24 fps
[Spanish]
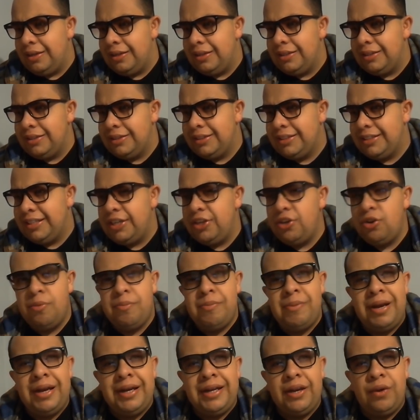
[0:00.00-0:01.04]
si no
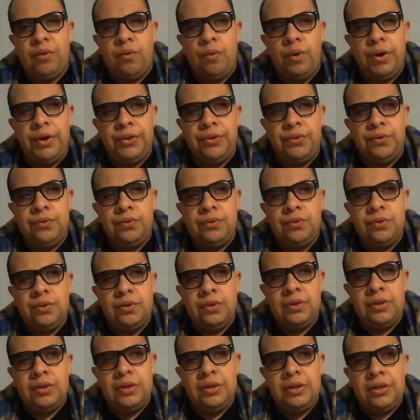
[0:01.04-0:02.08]
mal recuerdo,
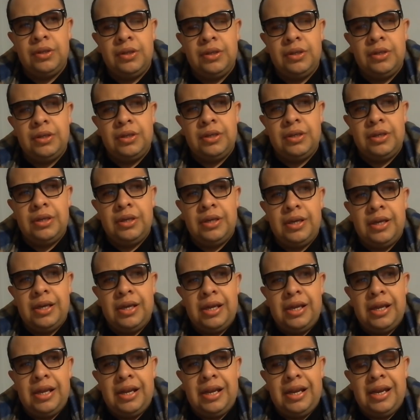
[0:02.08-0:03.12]

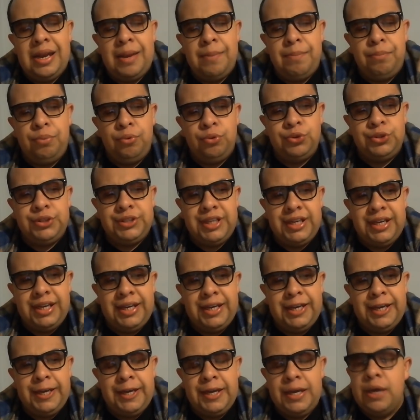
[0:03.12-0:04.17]
le
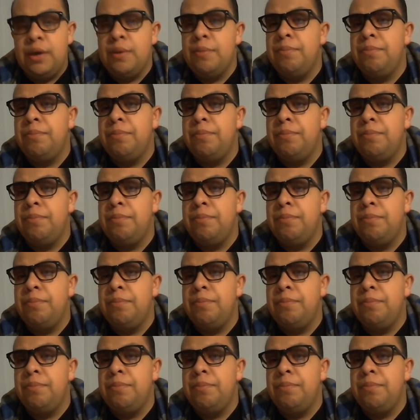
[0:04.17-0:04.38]
puse...